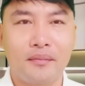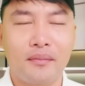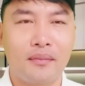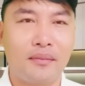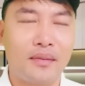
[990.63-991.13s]

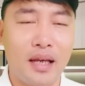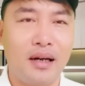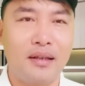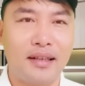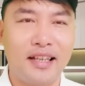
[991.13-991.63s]
ừ,
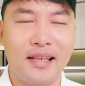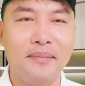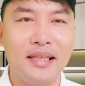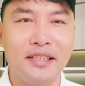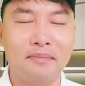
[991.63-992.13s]
chờ những cái diễn
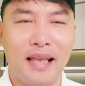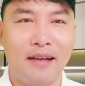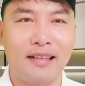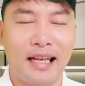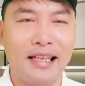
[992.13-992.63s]
biến tiếp
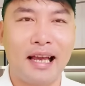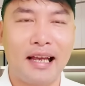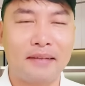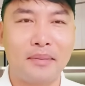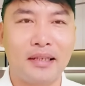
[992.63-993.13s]
theo nha cả nhà
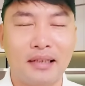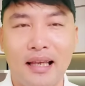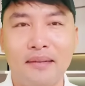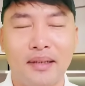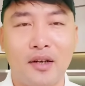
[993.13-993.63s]
mình
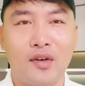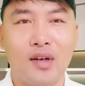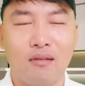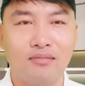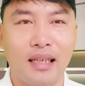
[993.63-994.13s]
thấy mình coi có
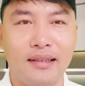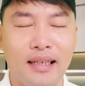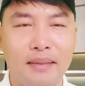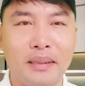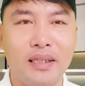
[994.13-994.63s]
động tình
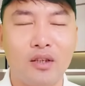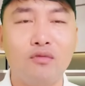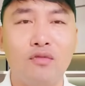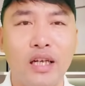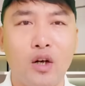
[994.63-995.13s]
gì mình
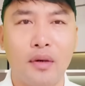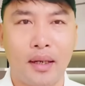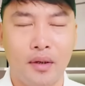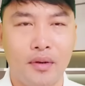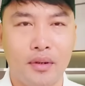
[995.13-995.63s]
tung video
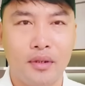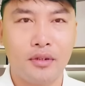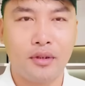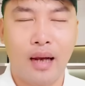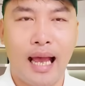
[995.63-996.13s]
lên luôn
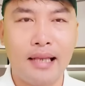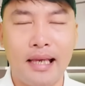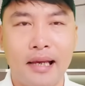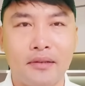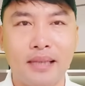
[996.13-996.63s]
cho cả
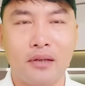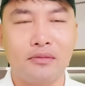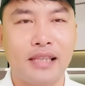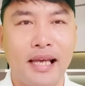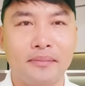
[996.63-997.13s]
nhà chúng ta
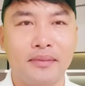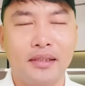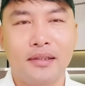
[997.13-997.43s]
cùng xem